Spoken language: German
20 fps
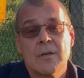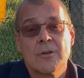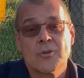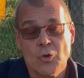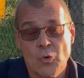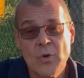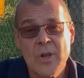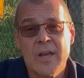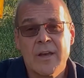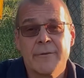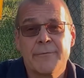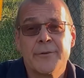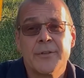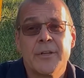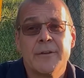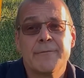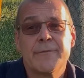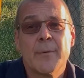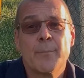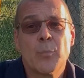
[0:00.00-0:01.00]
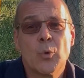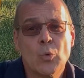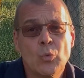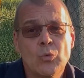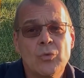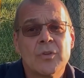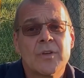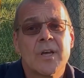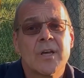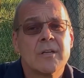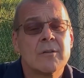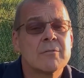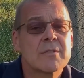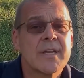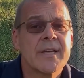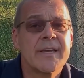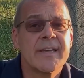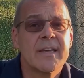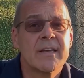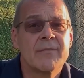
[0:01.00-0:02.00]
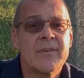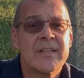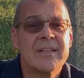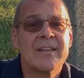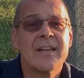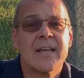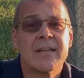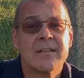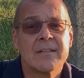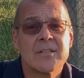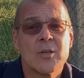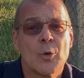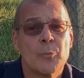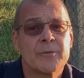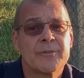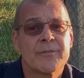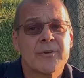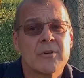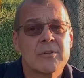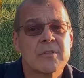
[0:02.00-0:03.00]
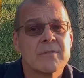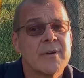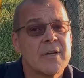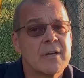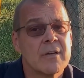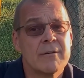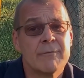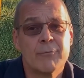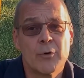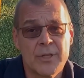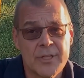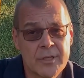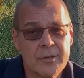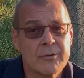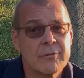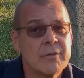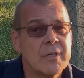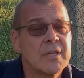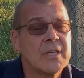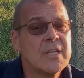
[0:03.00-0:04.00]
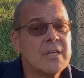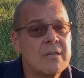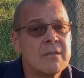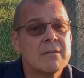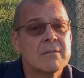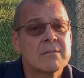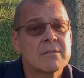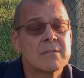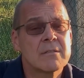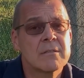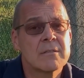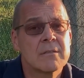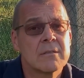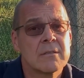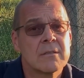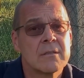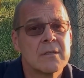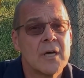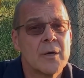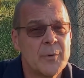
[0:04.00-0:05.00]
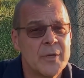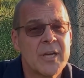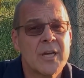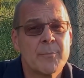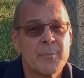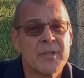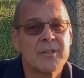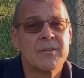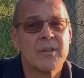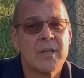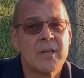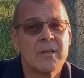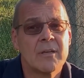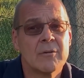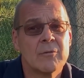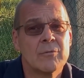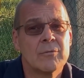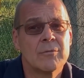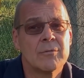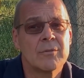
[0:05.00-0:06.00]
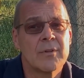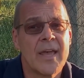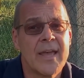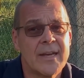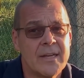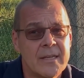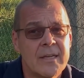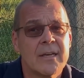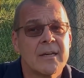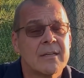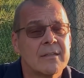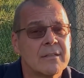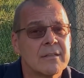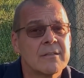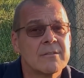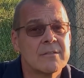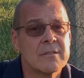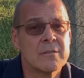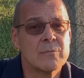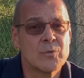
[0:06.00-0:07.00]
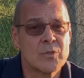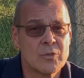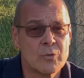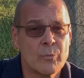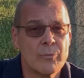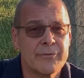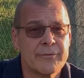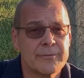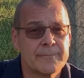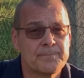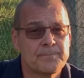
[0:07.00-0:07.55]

Schon klar, für den Verbund kann unsere ehrenwerte Landeshauptfrau zwar vordergründig nichts, aber ihre Partei und einige andere aus diesem Sumpf.